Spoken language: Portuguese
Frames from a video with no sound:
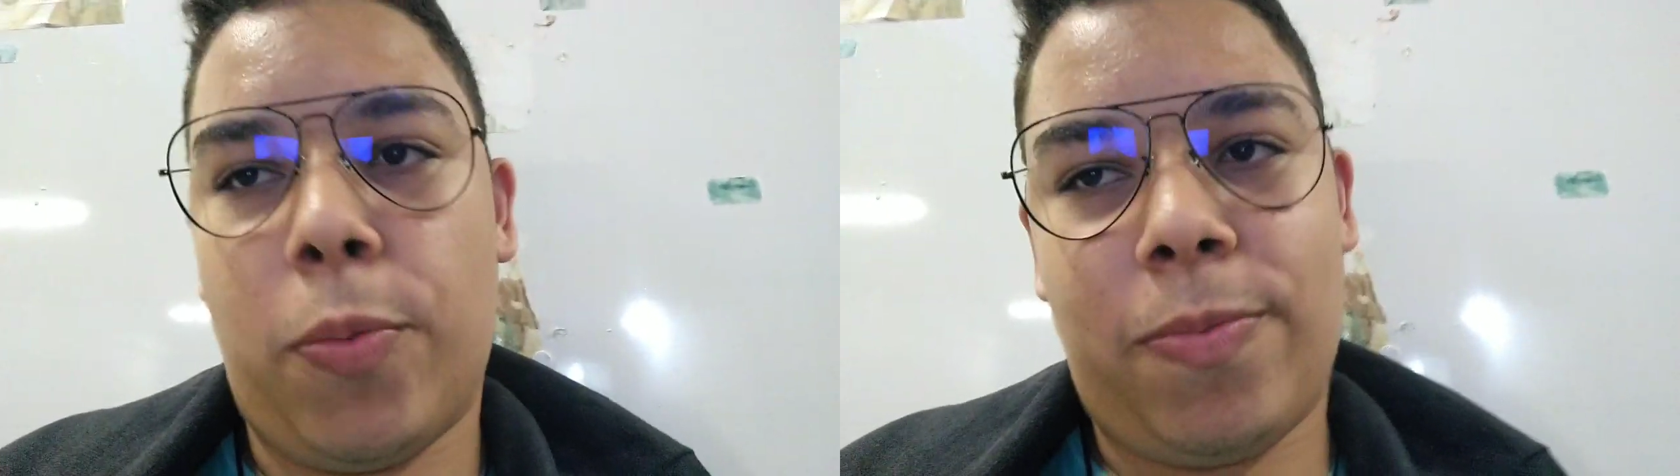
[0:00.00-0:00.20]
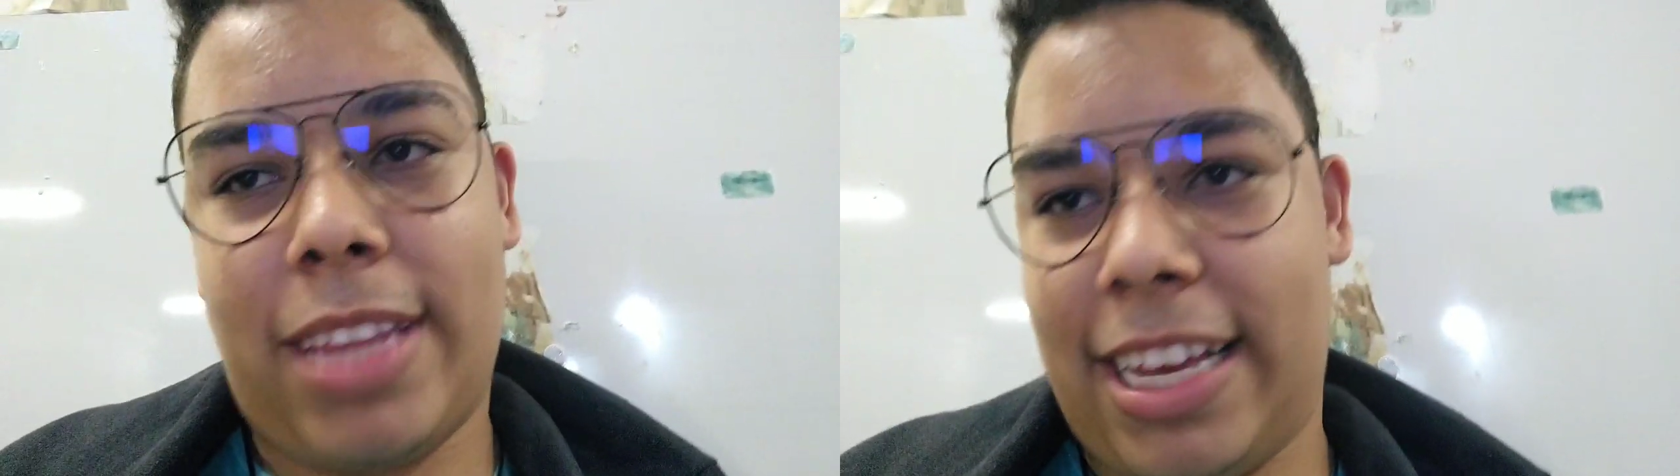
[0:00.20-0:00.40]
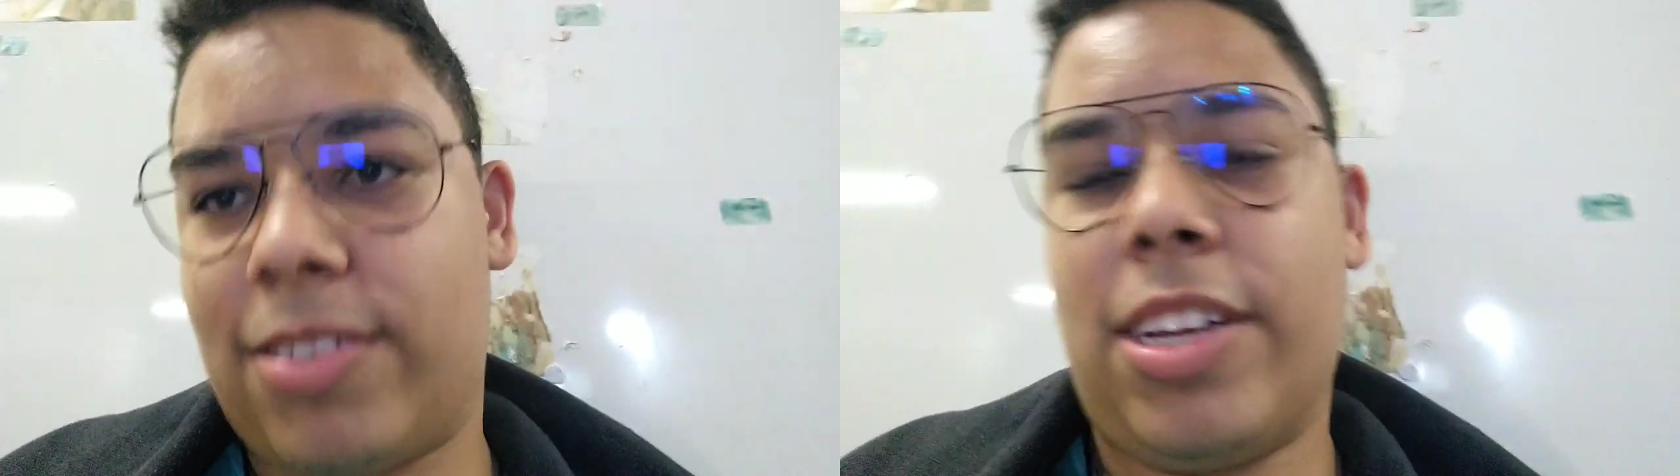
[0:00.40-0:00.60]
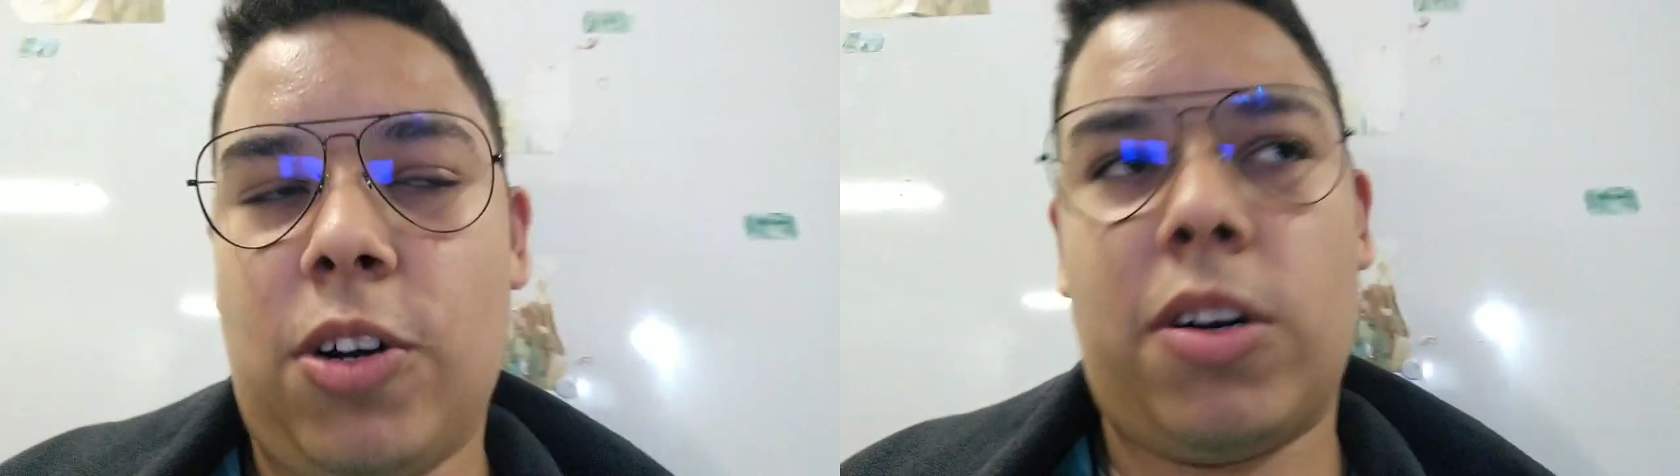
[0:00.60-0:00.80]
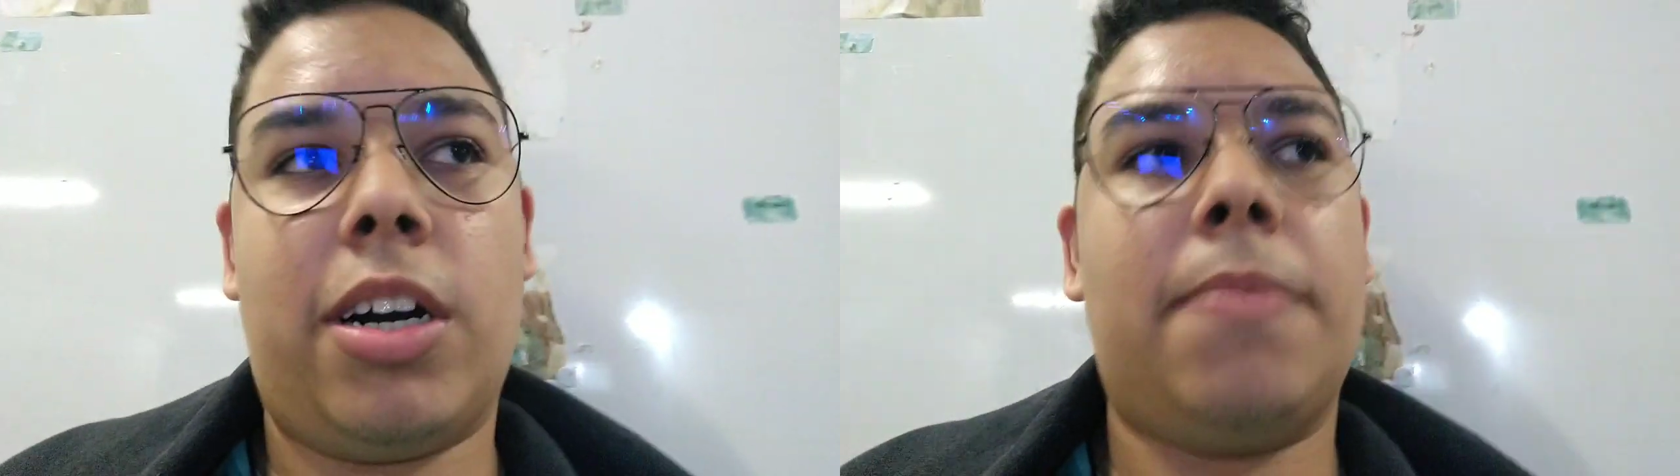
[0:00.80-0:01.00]
um texto
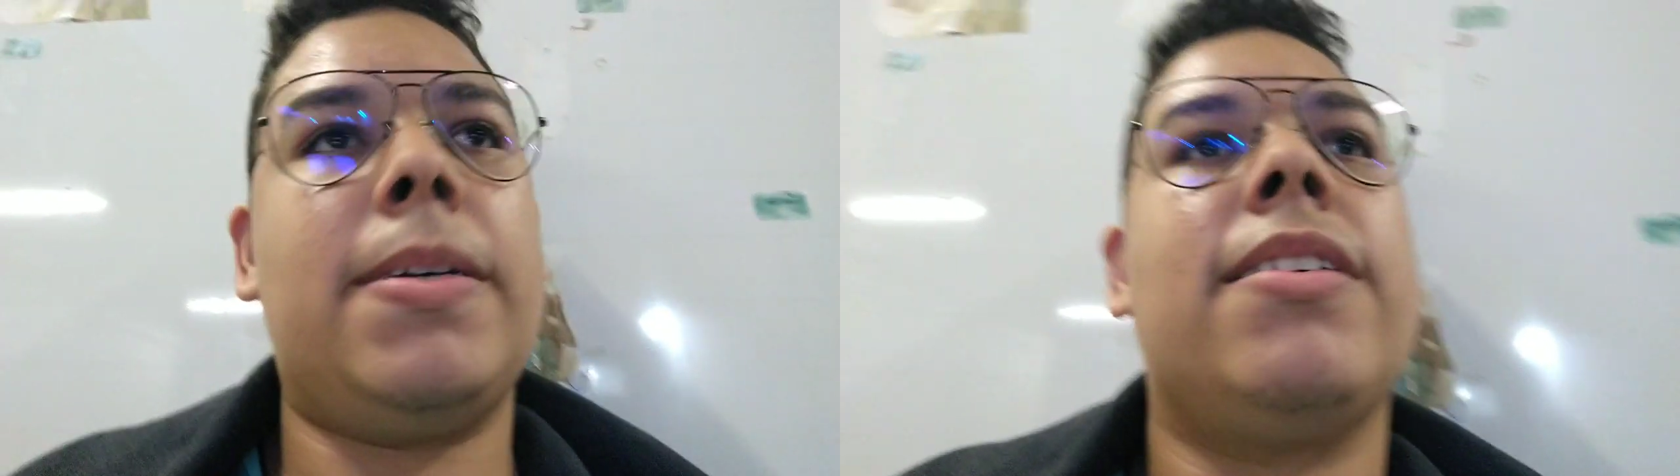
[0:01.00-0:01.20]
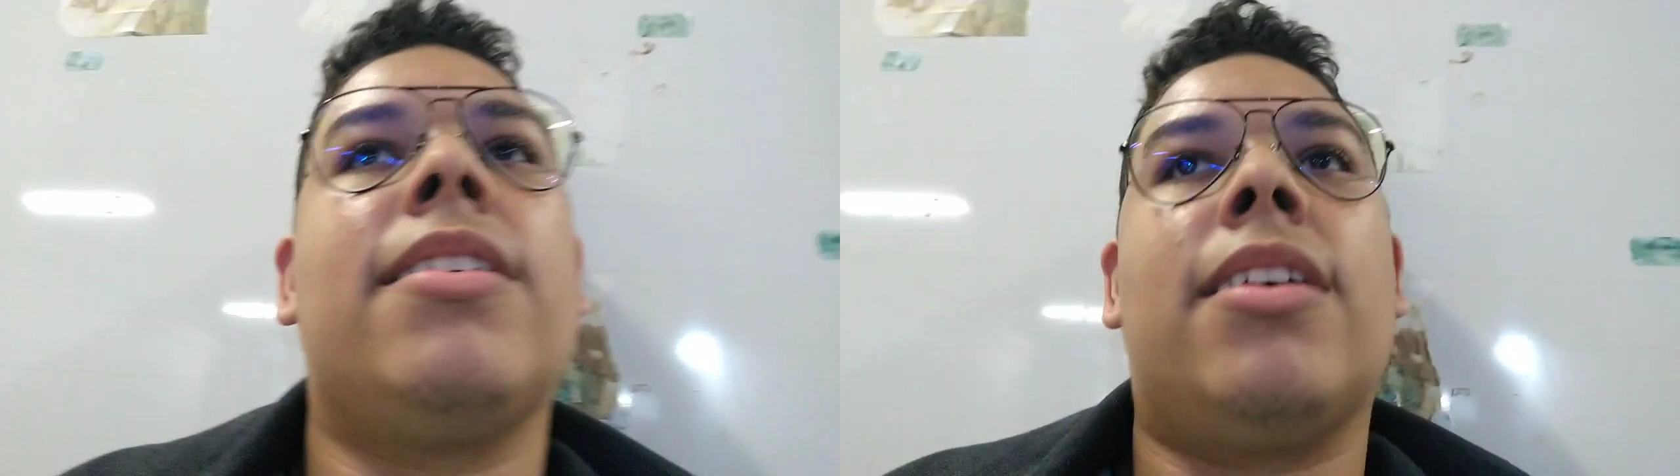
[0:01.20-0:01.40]
enorme,